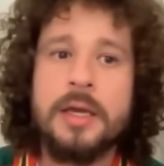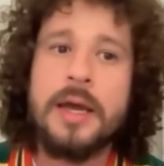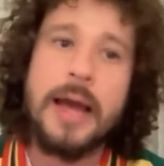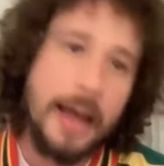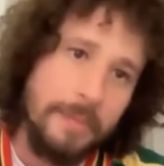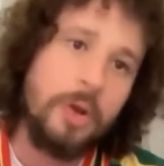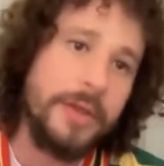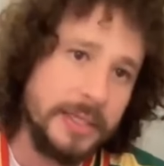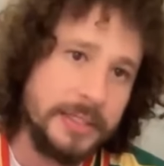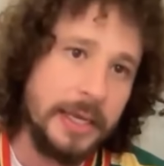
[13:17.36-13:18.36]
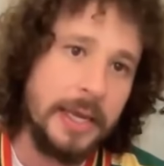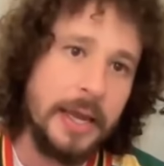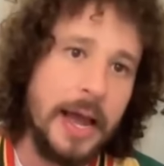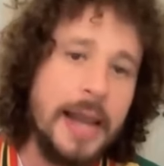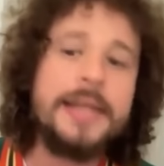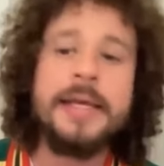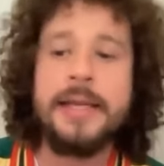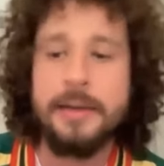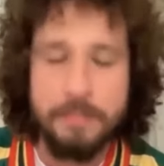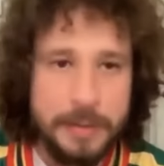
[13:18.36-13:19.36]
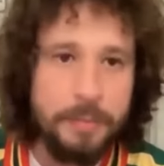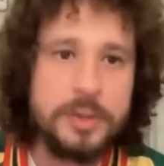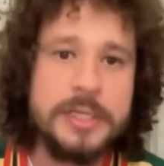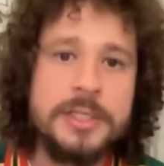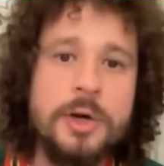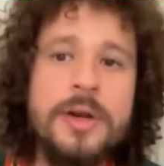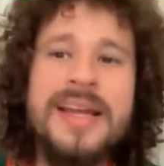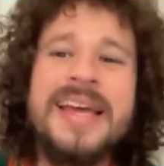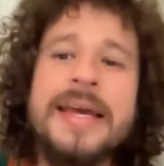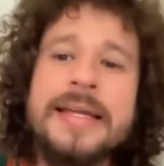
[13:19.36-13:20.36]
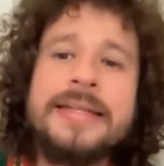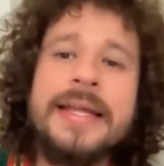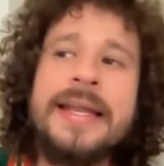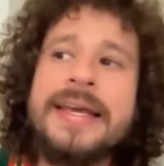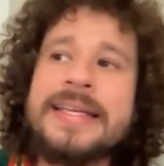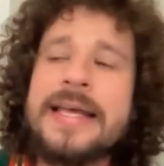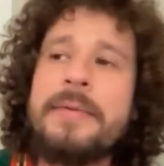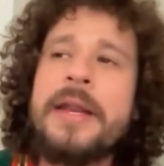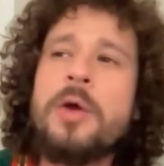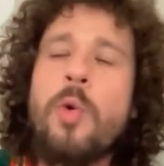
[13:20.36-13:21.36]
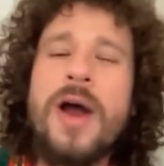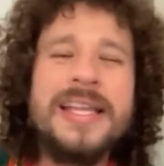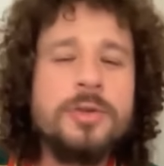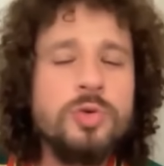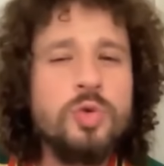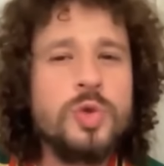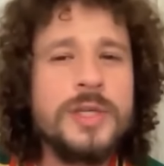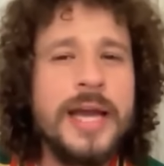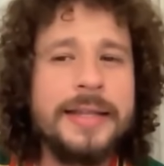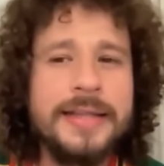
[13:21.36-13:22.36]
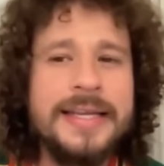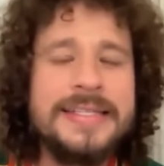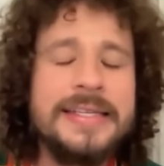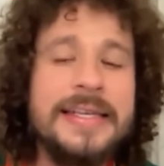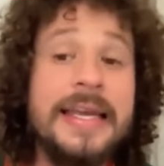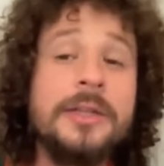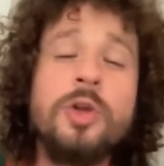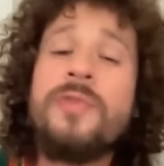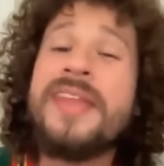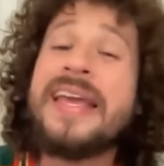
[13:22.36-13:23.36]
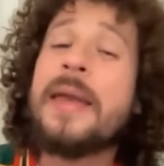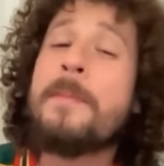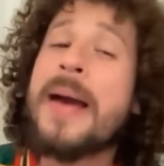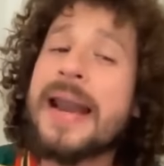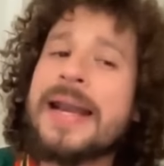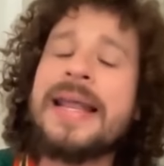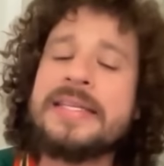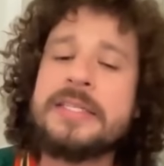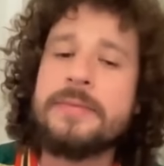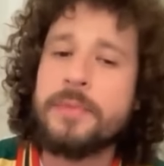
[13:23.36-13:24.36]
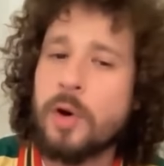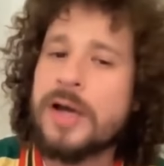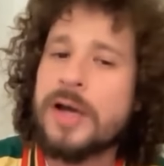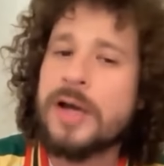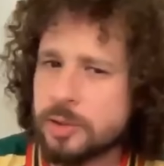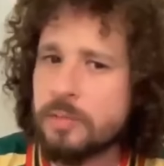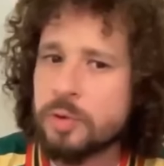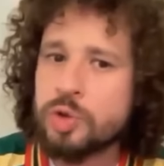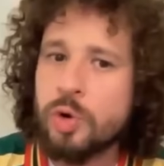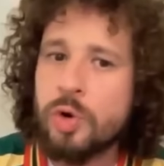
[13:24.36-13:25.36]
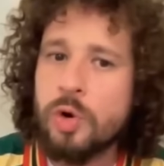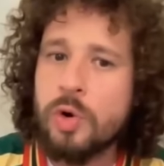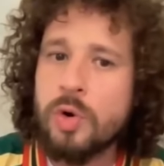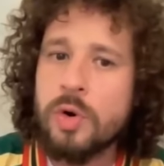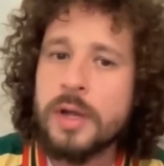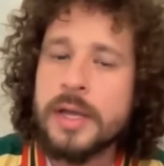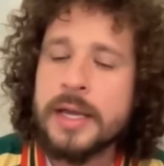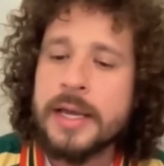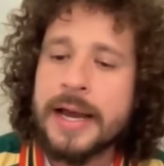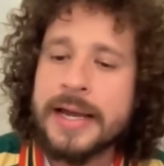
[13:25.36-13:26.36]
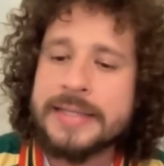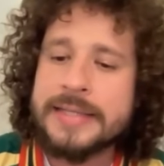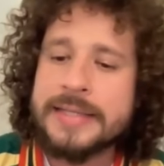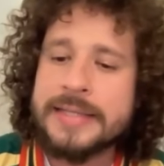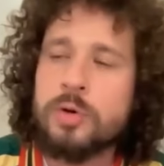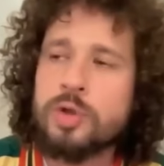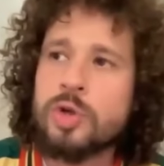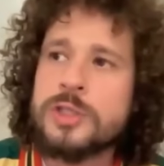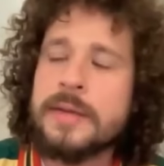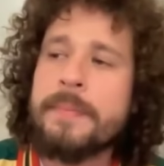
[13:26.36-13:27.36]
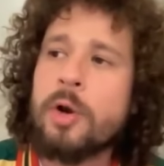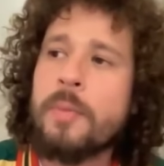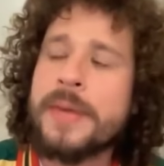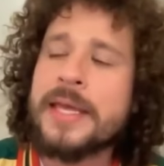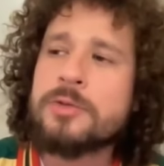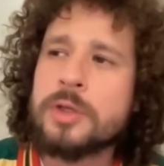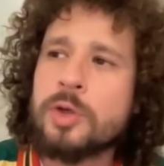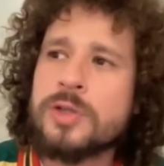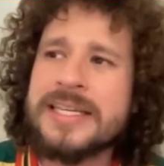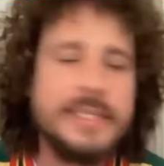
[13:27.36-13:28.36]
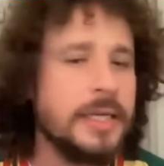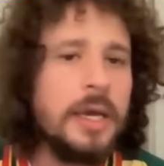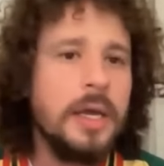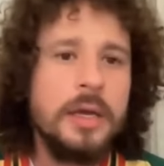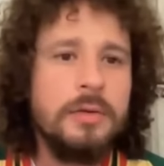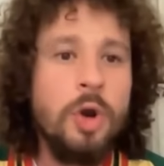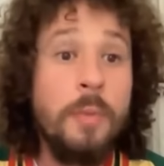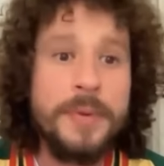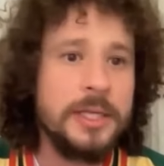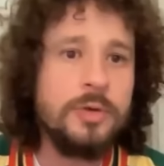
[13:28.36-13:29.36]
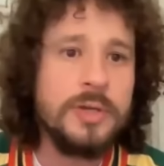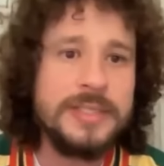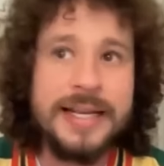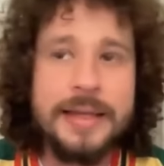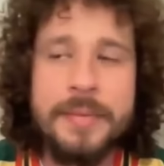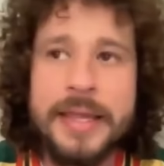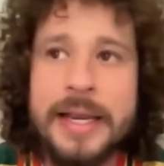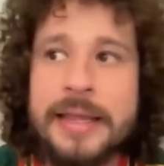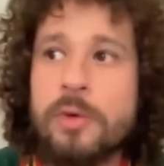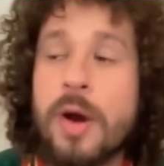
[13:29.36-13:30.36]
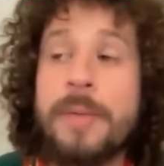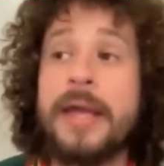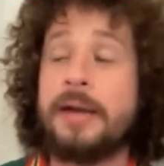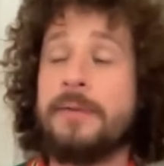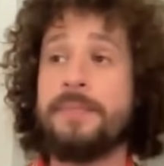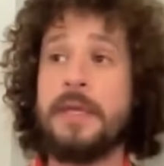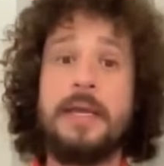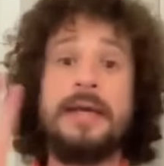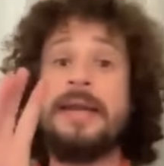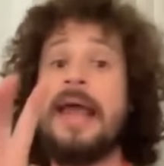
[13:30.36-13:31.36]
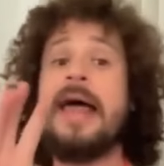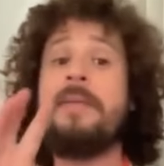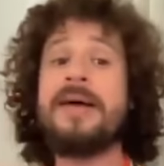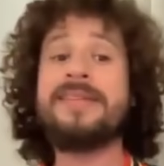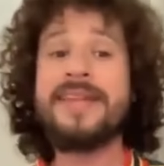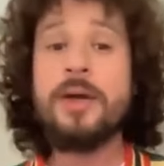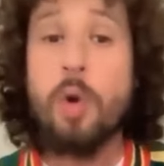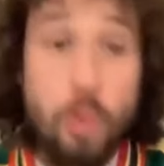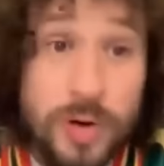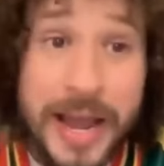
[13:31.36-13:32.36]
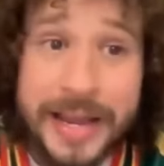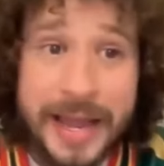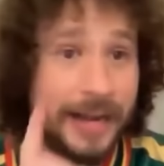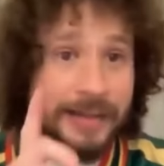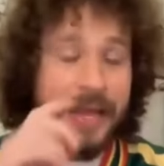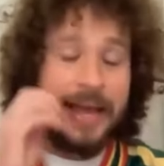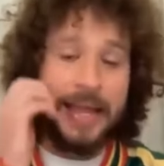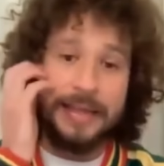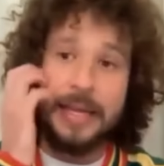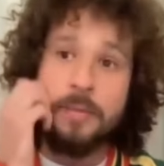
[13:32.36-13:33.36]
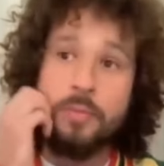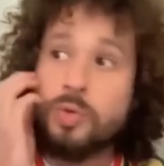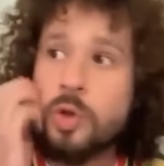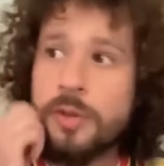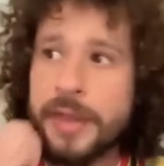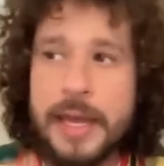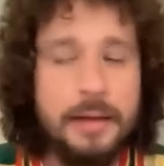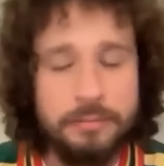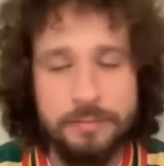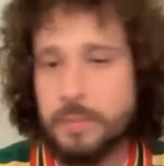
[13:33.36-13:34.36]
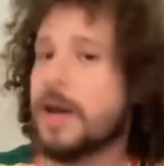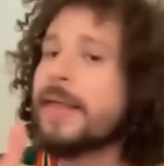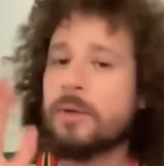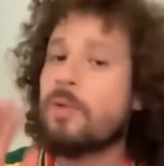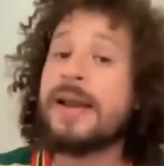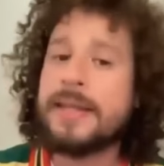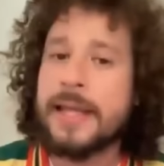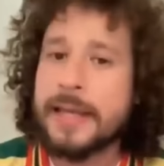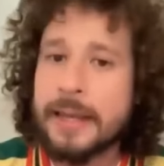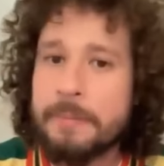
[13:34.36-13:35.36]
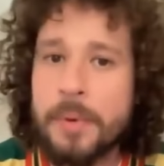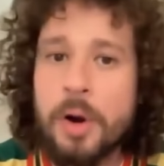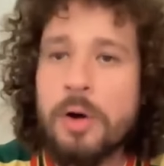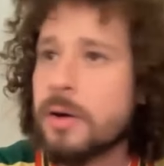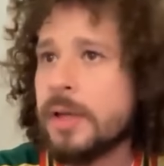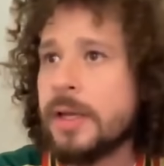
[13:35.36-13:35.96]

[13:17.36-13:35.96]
hablo desde alguien en mi posición, tiene que saber cuáles son sus cartas y en dónde quemarlas, ¿no? Así es como yo lo, así es como yo siempre lo pienso. Entonces lo pienso de cierta manera y digo, a ver, Nada más tengo una carta en el mundo de, voy a dar cualquier ejemplo,